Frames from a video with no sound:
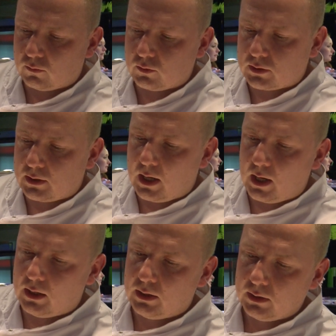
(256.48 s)

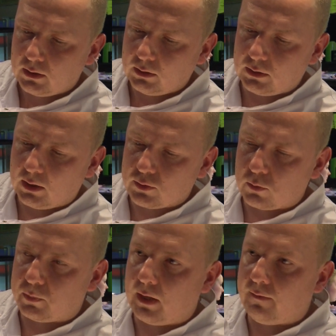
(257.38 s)
tłusta i taka
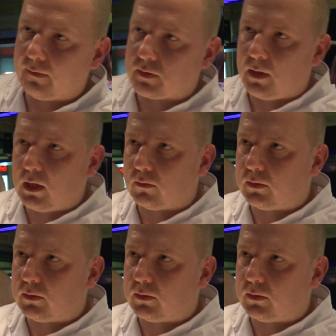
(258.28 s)
subtelna smaku.